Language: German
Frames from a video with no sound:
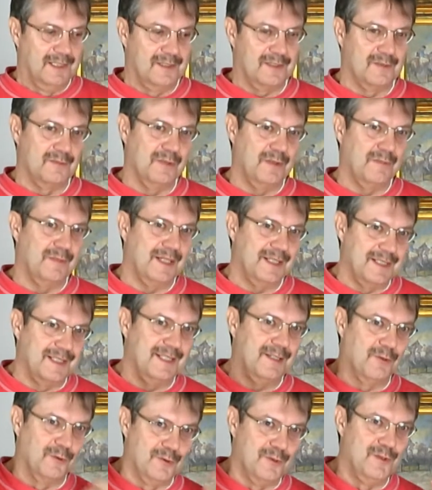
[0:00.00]
sagen wir mal,
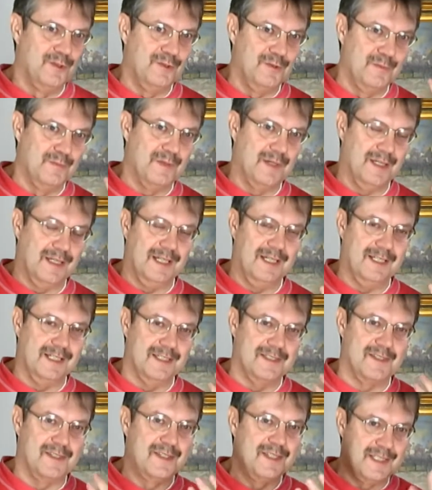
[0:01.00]
eine, Olymp
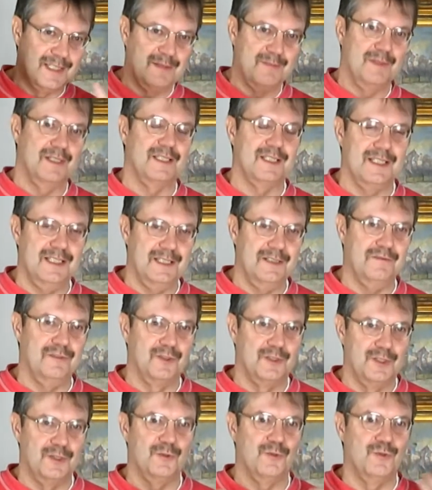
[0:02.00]
eine Siegermedaille
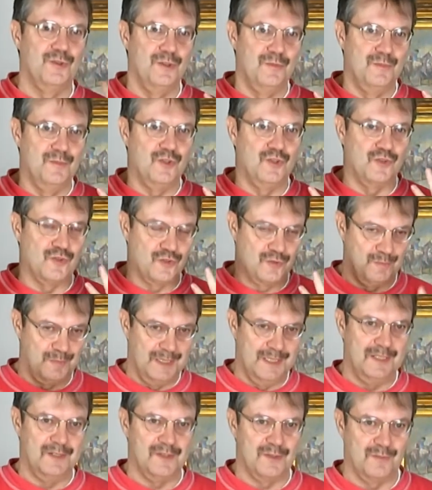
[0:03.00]
von den Olympischen
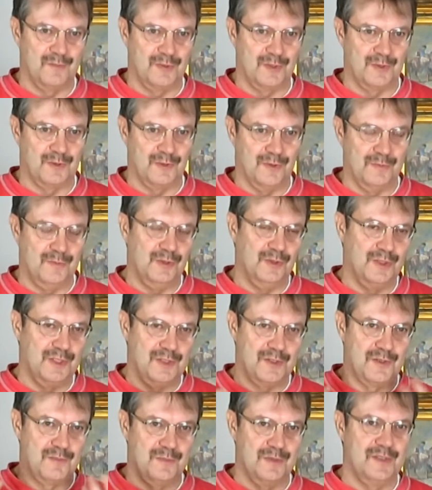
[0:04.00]
Spielen zu bekommen
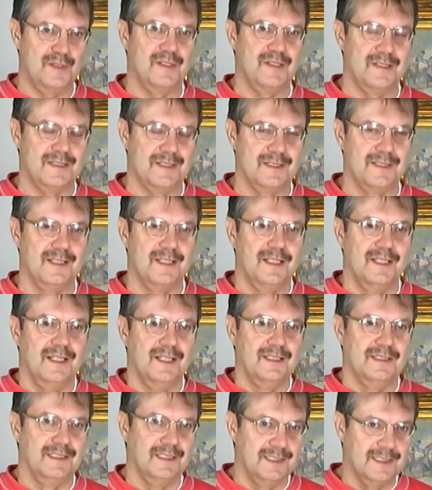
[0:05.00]
oder zu besitzen,
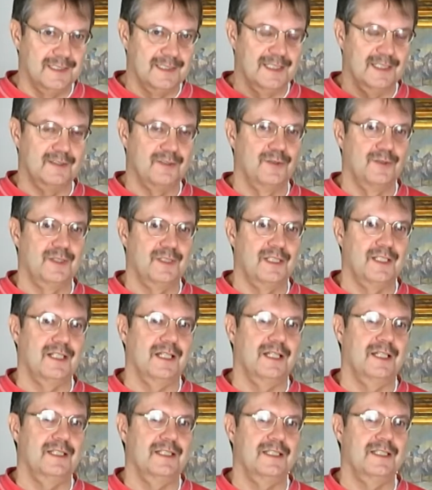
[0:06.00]
die ist natürlich dann
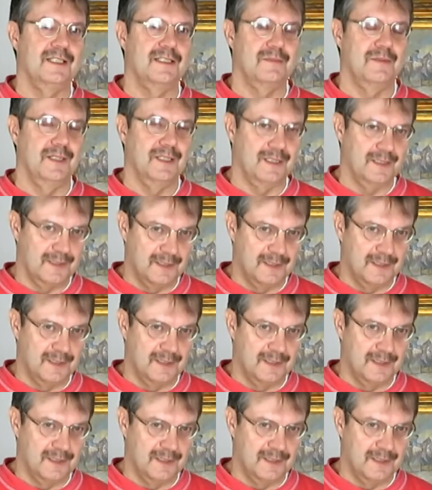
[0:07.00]
einiges wert.